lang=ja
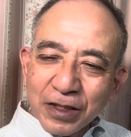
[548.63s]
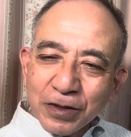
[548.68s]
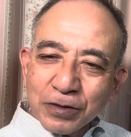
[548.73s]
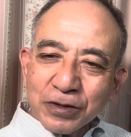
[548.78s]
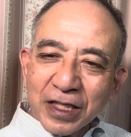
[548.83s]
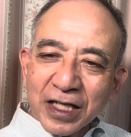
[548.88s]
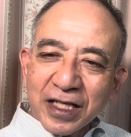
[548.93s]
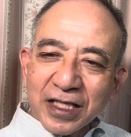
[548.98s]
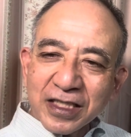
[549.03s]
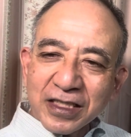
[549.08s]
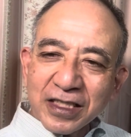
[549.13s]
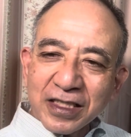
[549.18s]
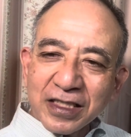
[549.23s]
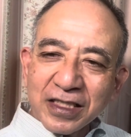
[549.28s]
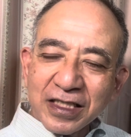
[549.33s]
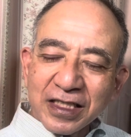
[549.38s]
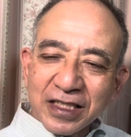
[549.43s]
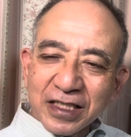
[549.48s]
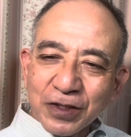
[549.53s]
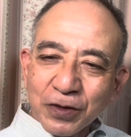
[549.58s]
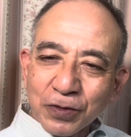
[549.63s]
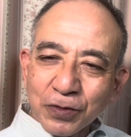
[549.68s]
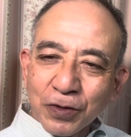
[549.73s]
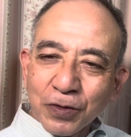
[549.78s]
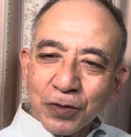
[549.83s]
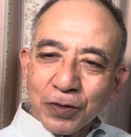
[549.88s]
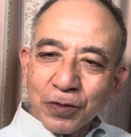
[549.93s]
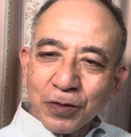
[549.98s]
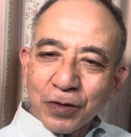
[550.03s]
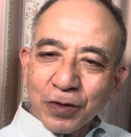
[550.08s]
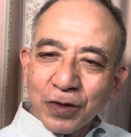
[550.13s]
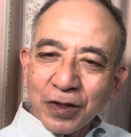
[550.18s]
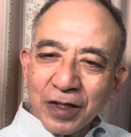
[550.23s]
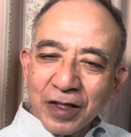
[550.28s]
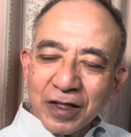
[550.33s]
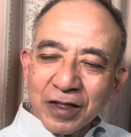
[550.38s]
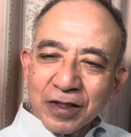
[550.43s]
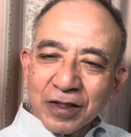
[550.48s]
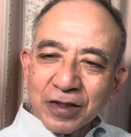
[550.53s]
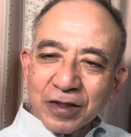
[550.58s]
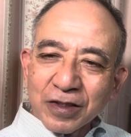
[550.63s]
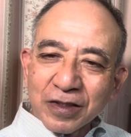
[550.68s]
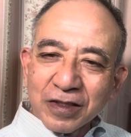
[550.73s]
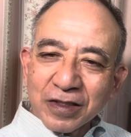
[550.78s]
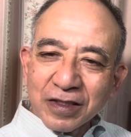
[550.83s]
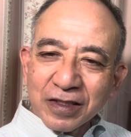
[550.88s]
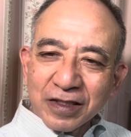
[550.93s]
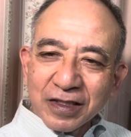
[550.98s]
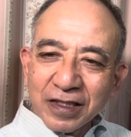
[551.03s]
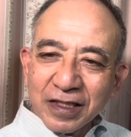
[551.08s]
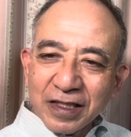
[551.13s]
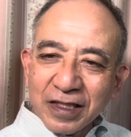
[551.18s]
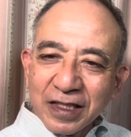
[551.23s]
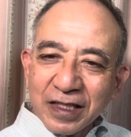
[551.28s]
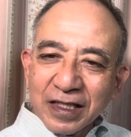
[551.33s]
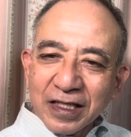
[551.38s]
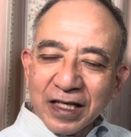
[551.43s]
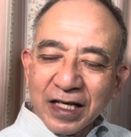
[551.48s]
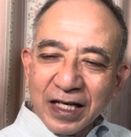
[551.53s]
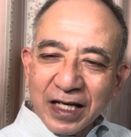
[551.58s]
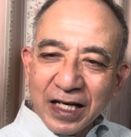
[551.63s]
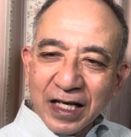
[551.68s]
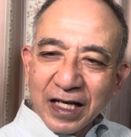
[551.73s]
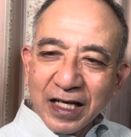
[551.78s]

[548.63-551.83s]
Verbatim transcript: ウクライナに、この、から、